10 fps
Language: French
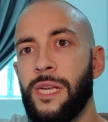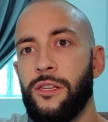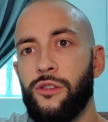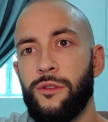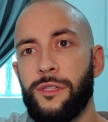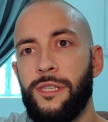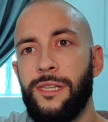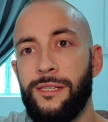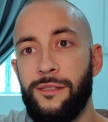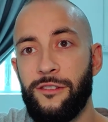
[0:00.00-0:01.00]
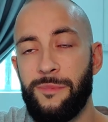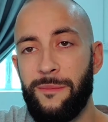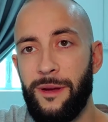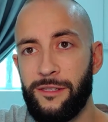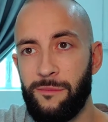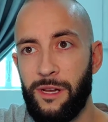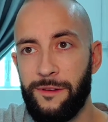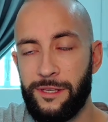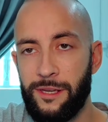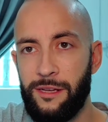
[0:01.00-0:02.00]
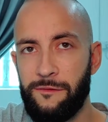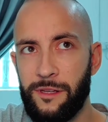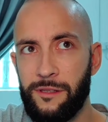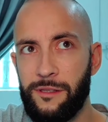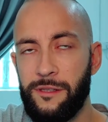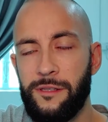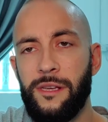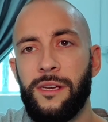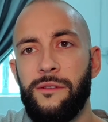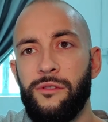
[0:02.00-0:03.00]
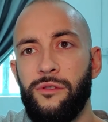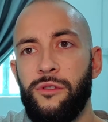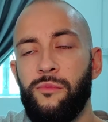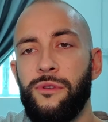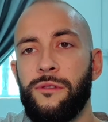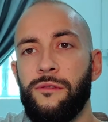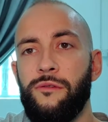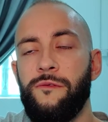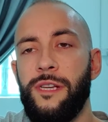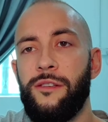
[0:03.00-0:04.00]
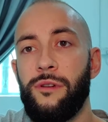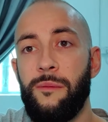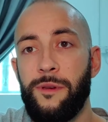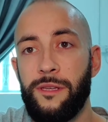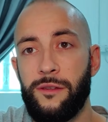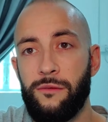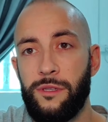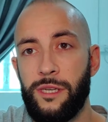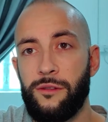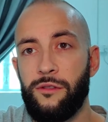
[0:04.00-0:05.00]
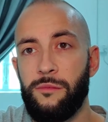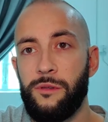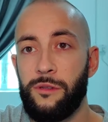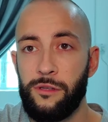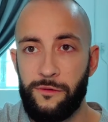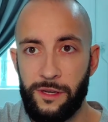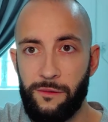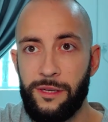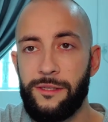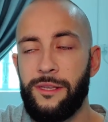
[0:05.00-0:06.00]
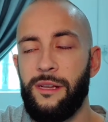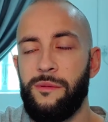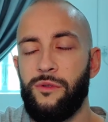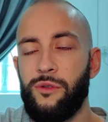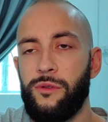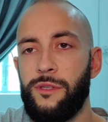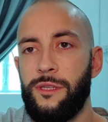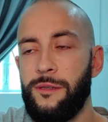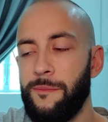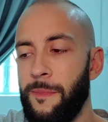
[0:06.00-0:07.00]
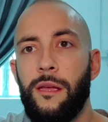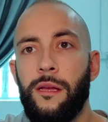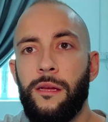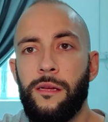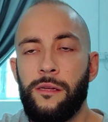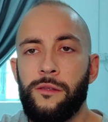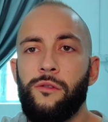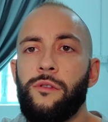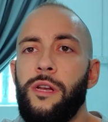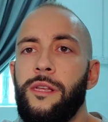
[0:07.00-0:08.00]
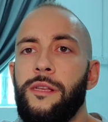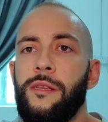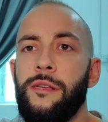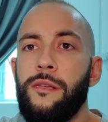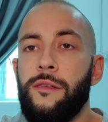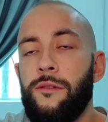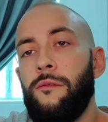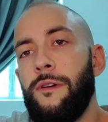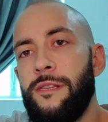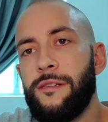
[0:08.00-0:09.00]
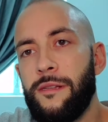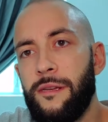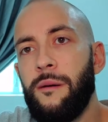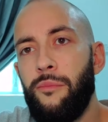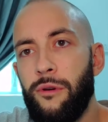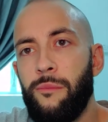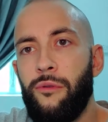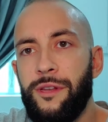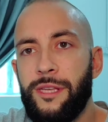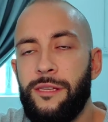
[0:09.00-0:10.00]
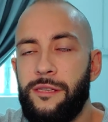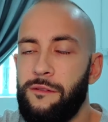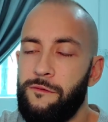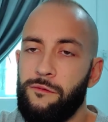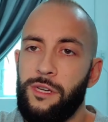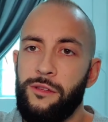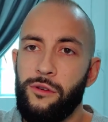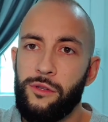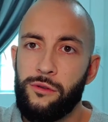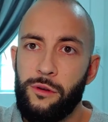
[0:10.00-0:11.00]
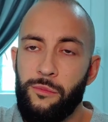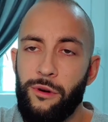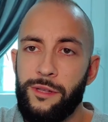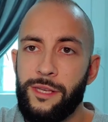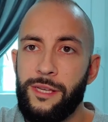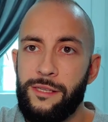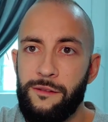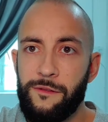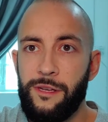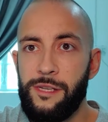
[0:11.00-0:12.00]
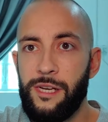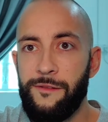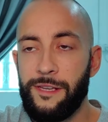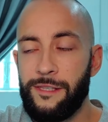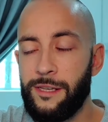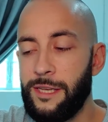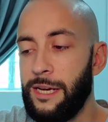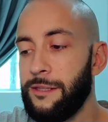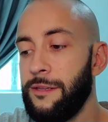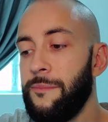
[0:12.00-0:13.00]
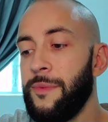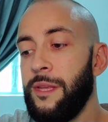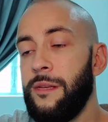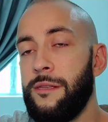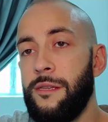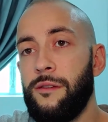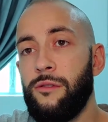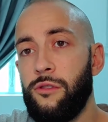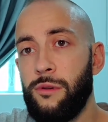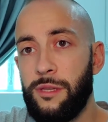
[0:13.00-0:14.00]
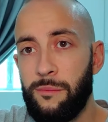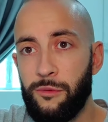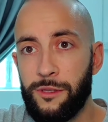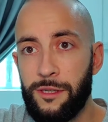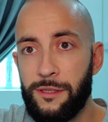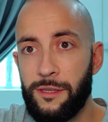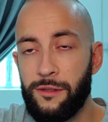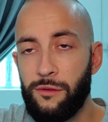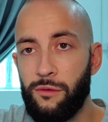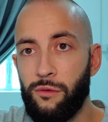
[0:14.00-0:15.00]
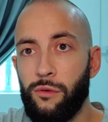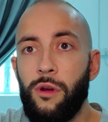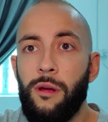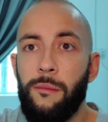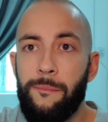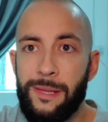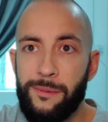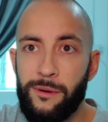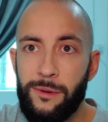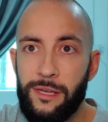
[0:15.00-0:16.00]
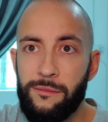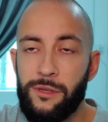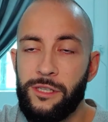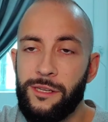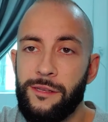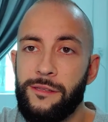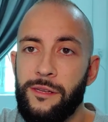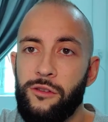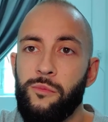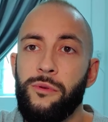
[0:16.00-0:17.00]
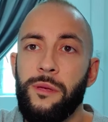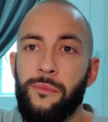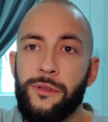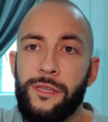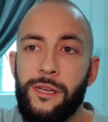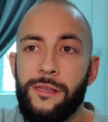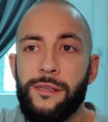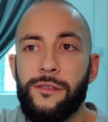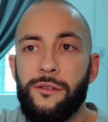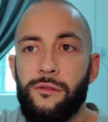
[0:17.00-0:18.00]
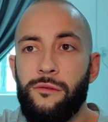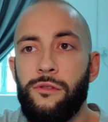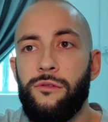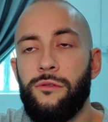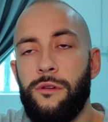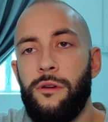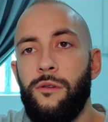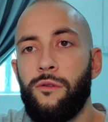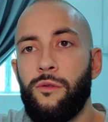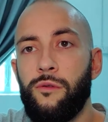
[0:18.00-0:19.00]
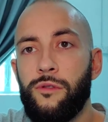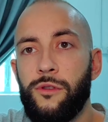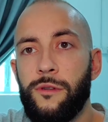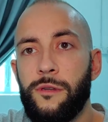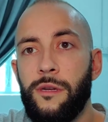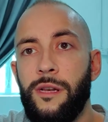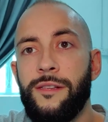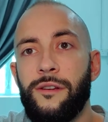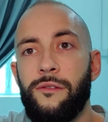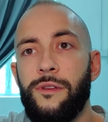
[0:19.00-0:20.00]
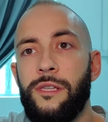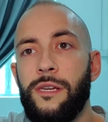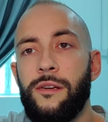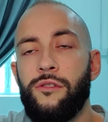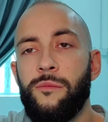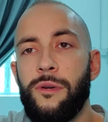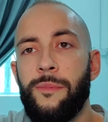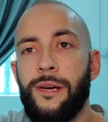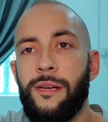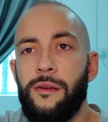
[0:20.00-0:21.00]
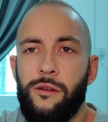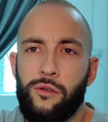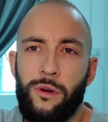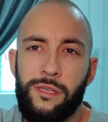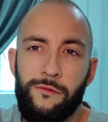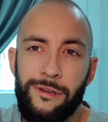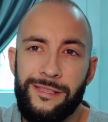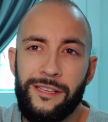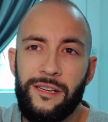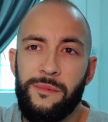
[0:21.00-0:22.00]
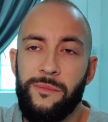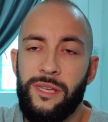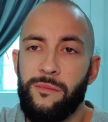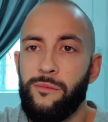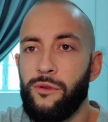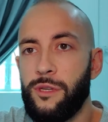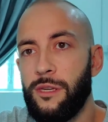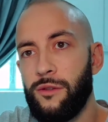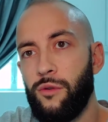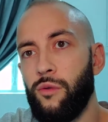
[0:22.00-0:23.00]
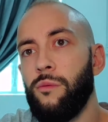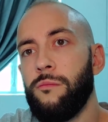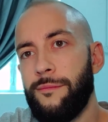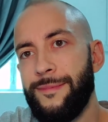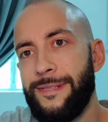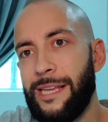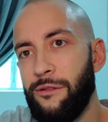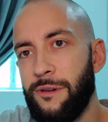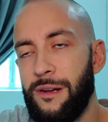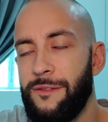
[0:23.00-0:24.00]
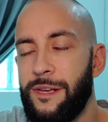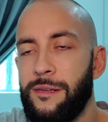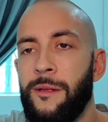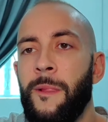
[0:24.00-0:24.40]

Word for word: Chose qui n'existe pas par exemple avec N26 et Revolut puisque tu valides sur l'application directement. TransferWise, c'est la même chose aussi. Donc les, on va c'était un peu un point négatif. Donc les deux autres points négatifs qu'il y a avec cette carte, c'est que tu dois déposer 500 euros. Pas de problème, j'ai testé, tu peux déposer les 500 euros sur le compte, les enlever directement après. Je crois qu'il faut laisser quand même un minimum de 15 euros. Ça devrait le faire.